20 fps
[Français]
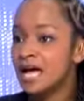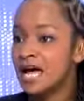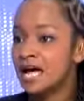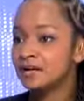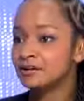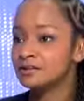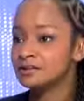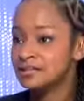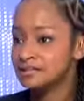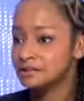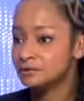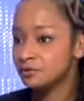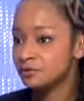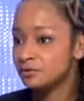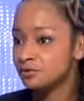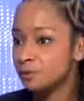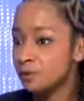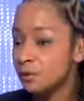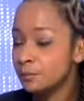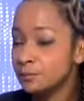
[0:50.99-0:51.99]
Alors c'est ce que
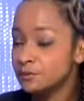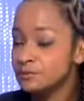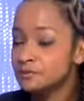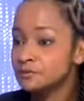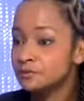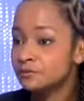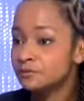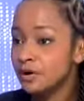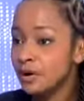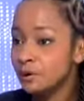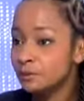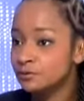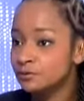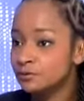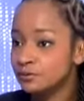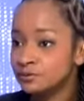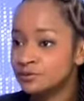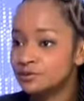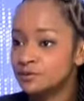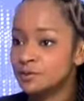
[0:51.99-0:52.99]
je vous propose de voir
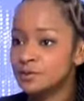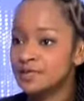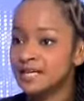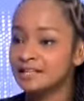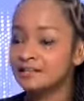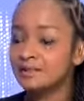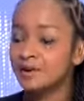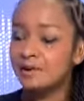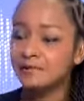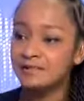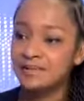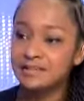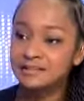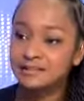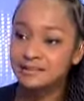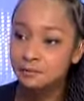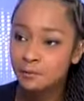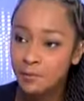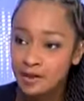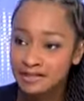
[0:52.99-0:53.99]
aujourd'hui à
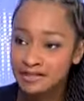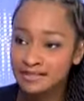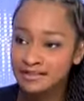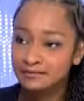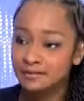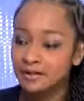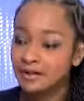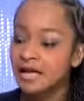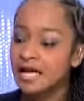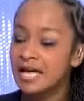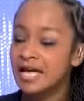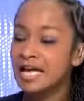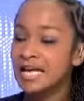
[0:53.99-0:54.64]
travers trois livres.